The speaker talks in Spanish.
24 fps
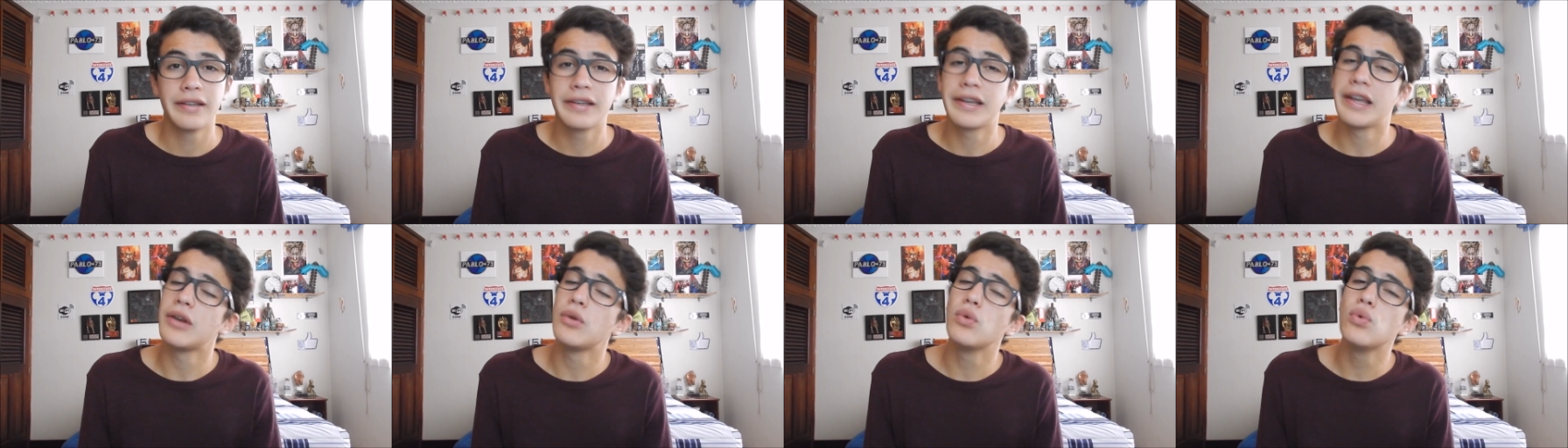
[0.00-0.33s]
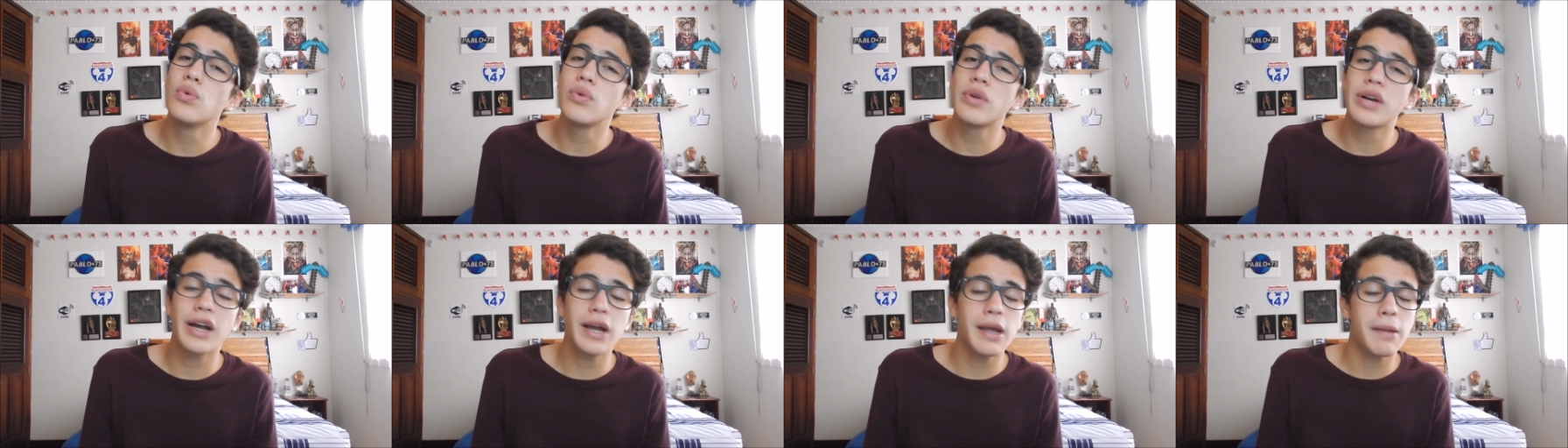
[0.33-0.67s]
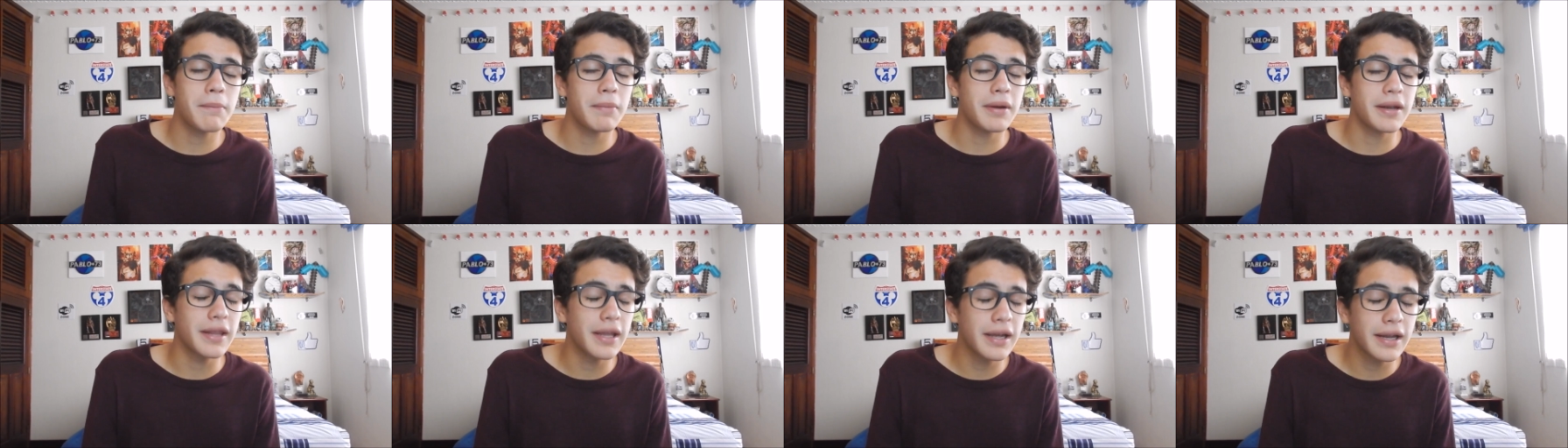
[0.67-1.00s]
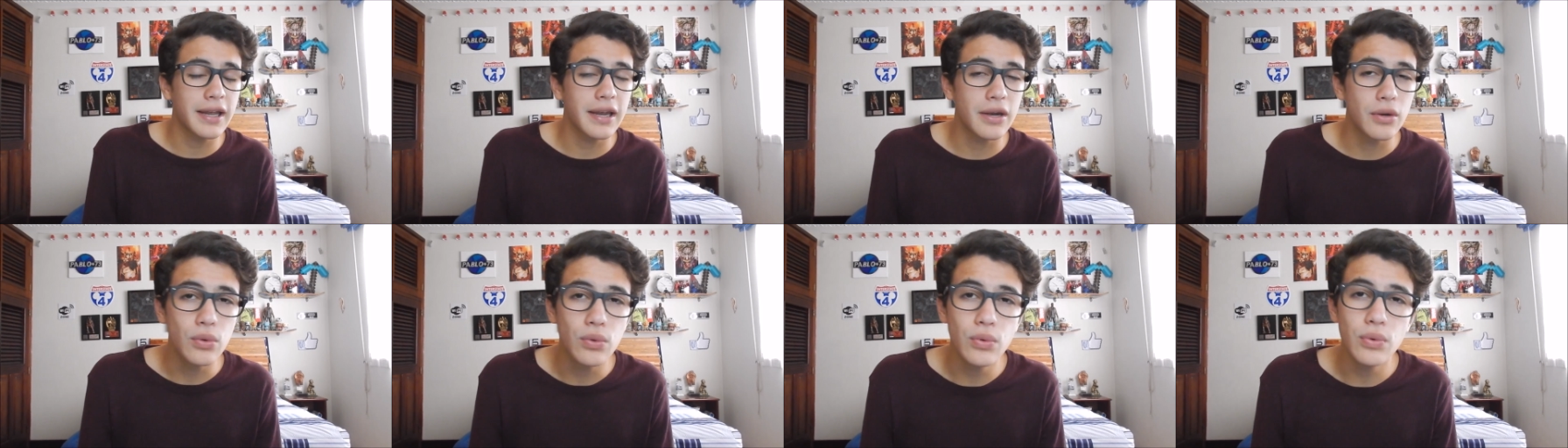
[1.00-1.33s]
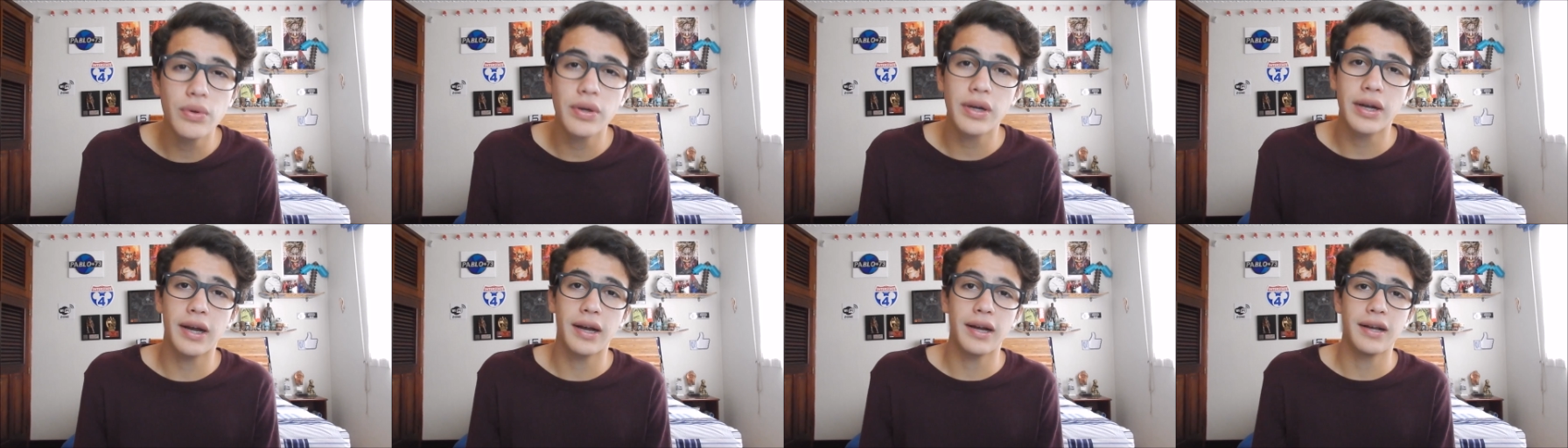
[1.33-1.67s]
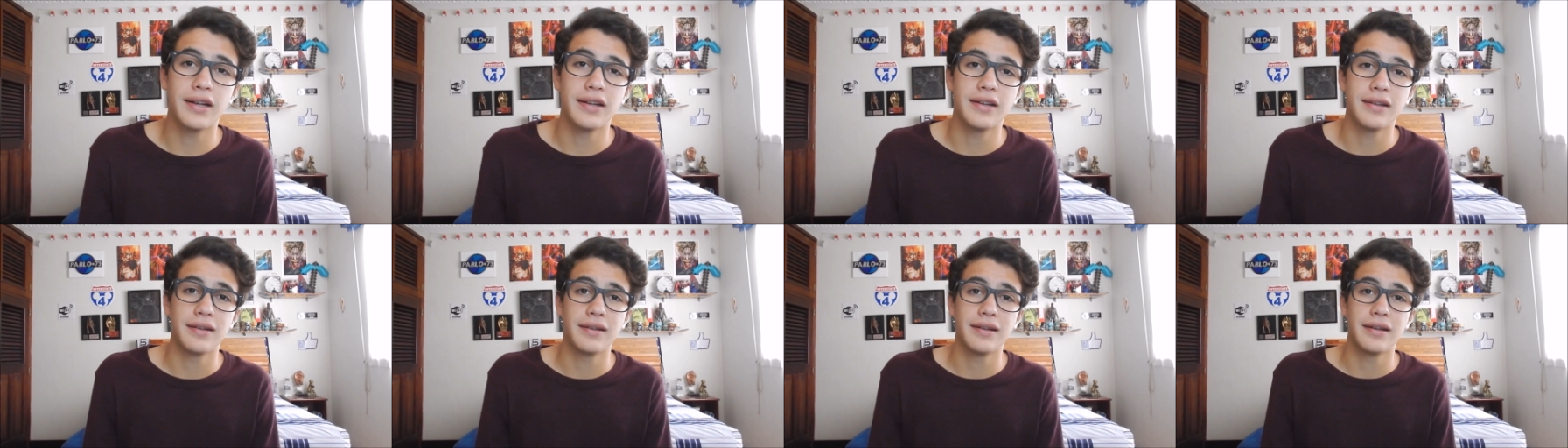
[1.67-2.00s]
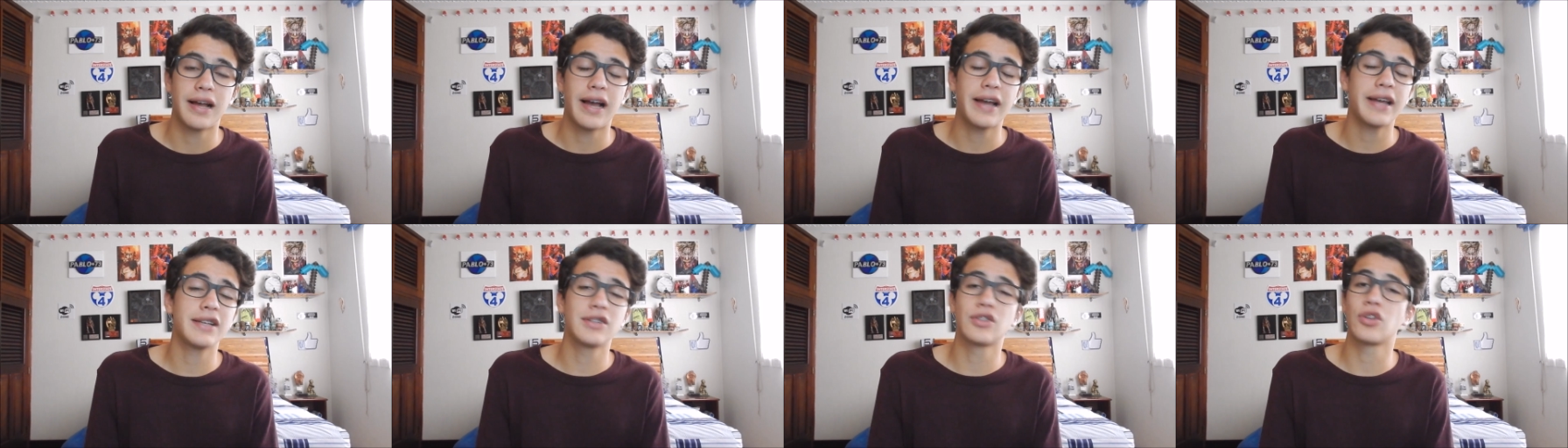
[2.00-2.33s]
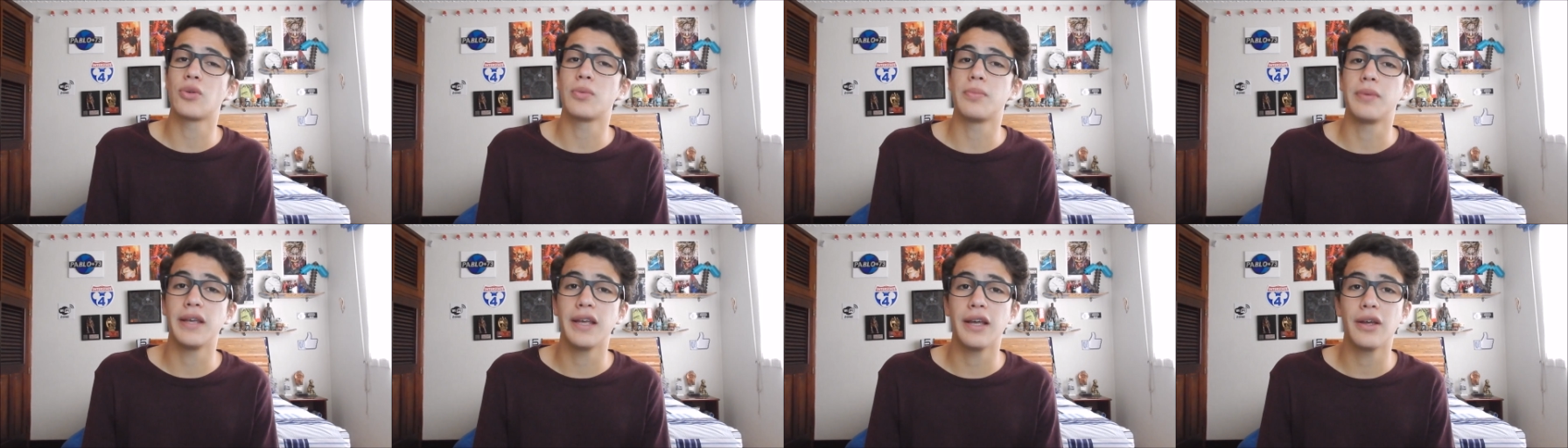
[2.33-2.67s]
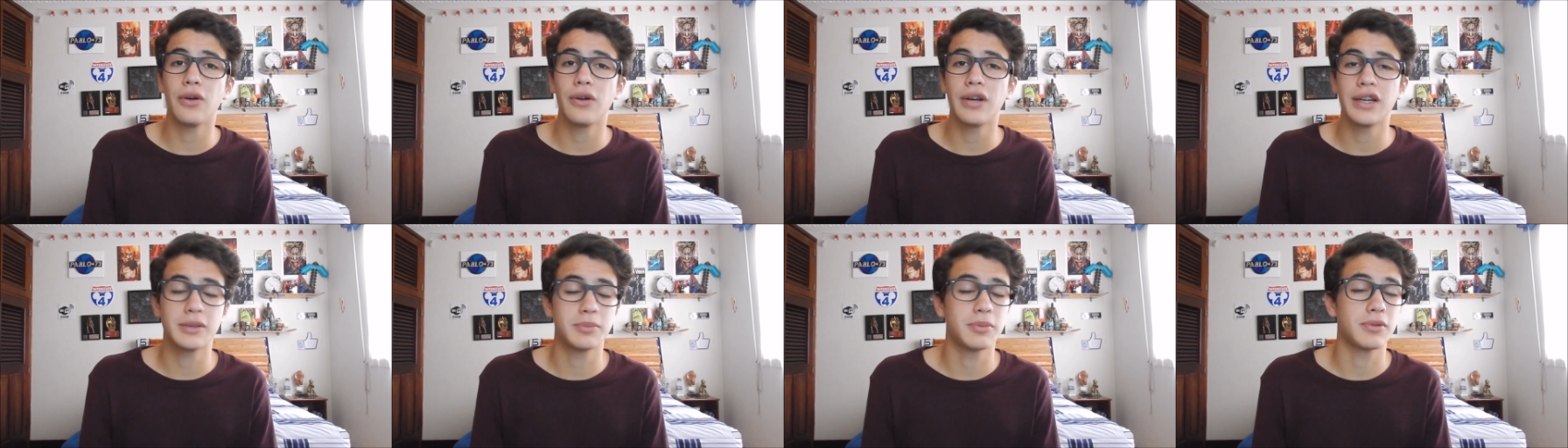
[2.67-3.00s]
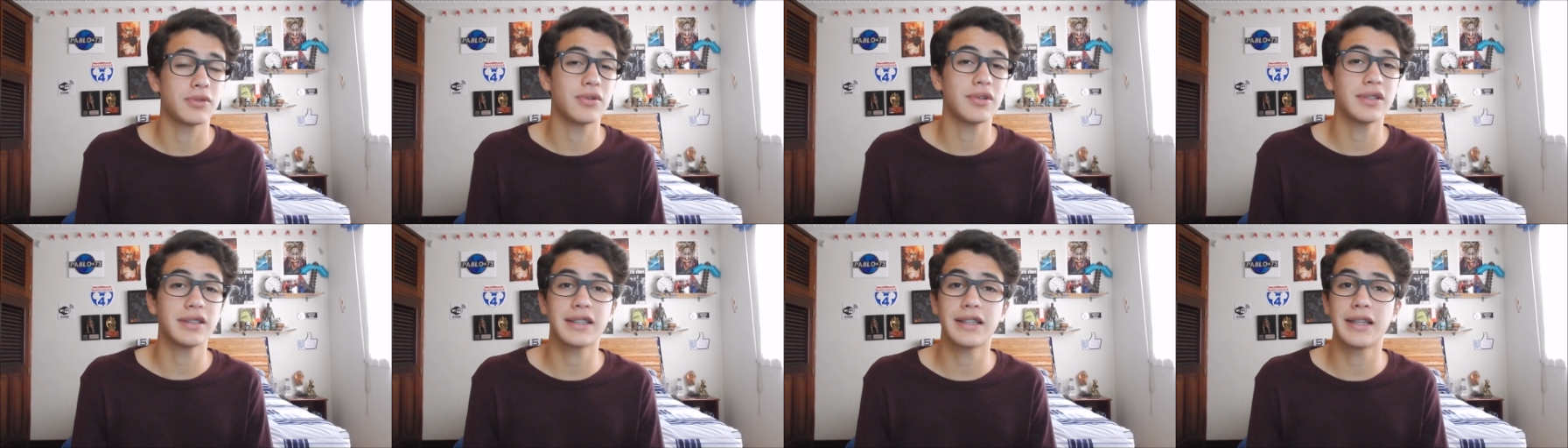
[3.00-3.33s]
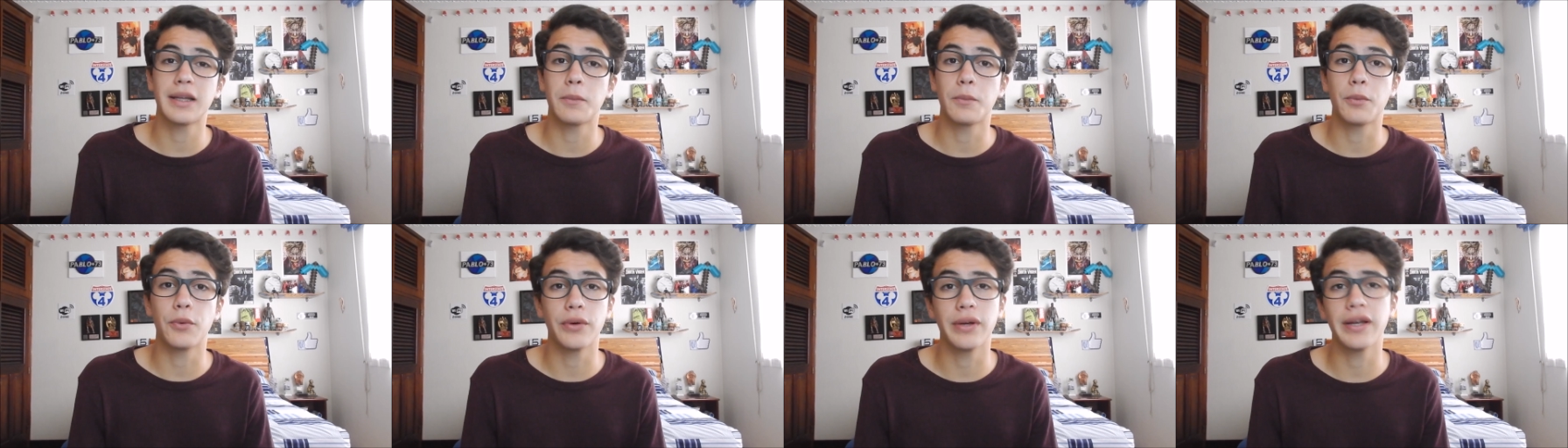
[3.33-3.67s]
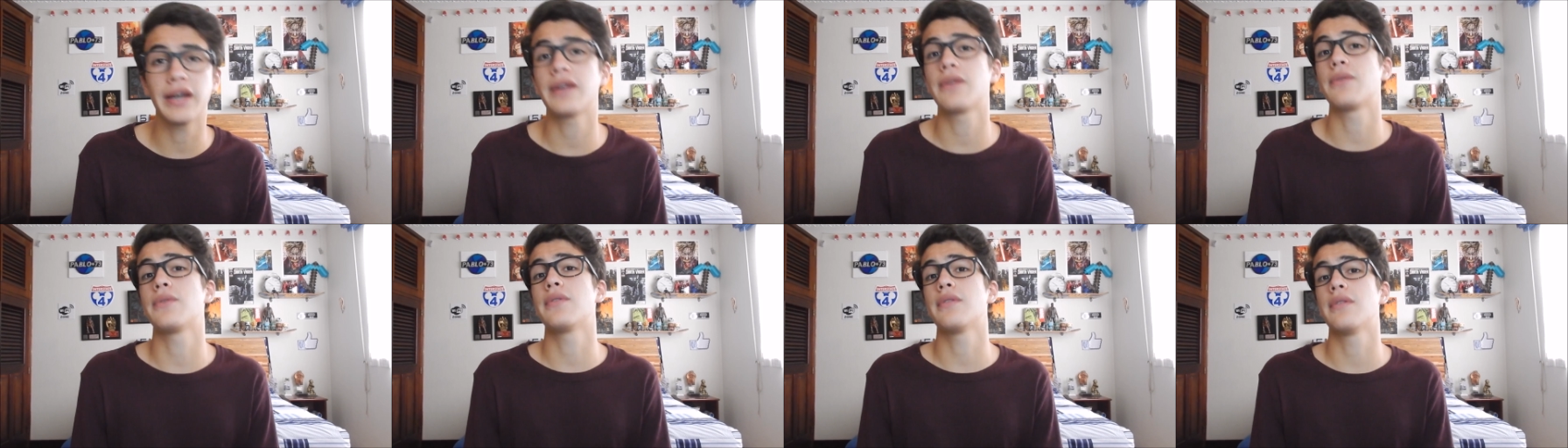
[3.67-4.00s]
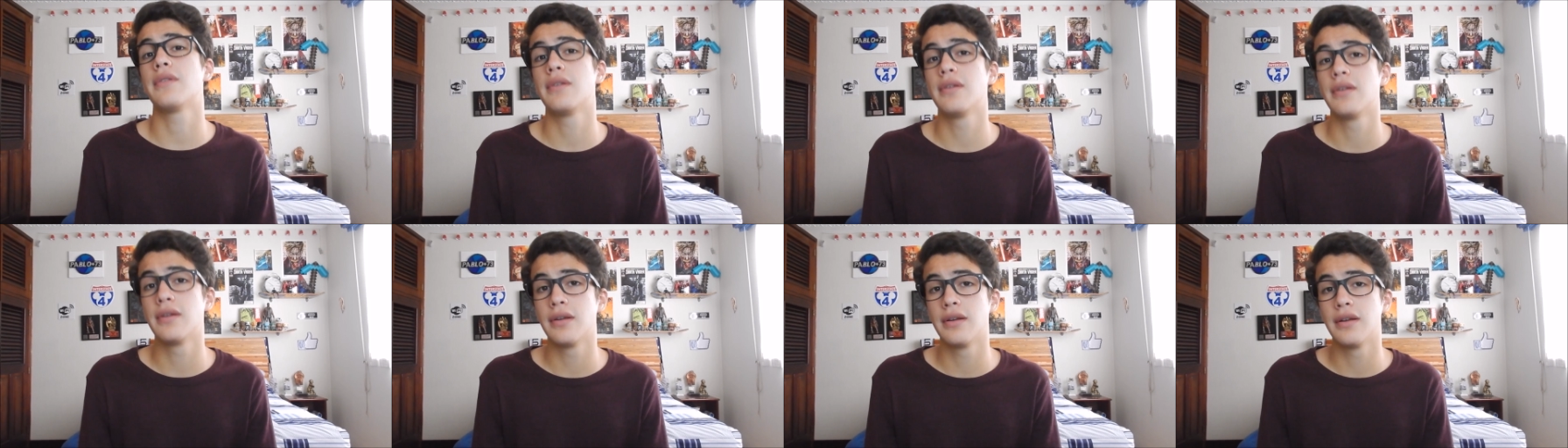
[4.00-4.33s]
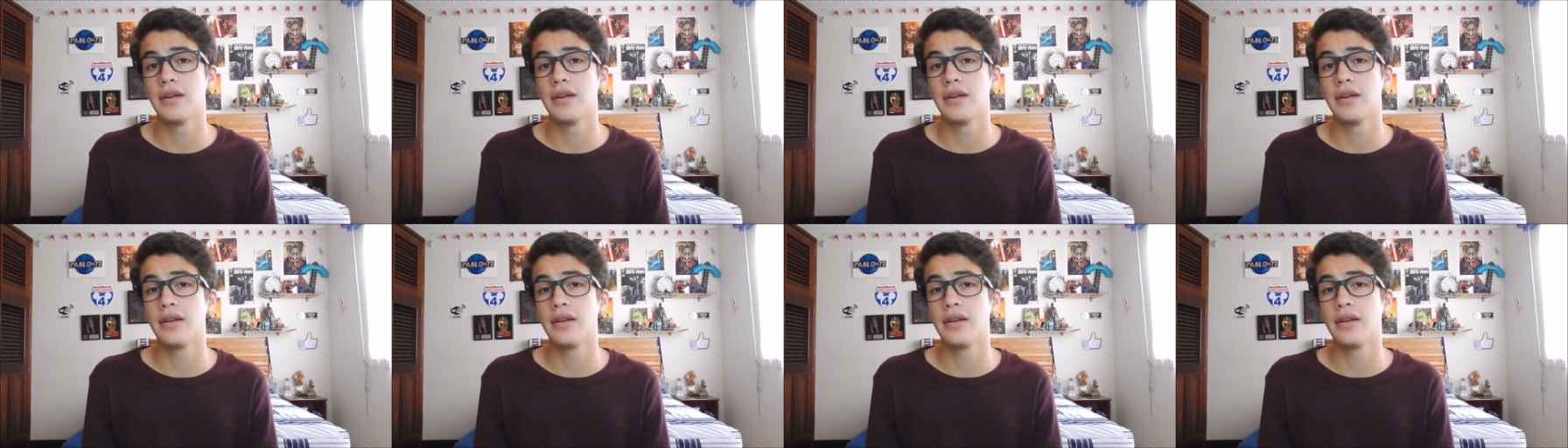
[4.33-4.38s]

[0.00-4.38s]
Que nunca, en verdad, que nunca hayas olvidado las personas que te apoyaron.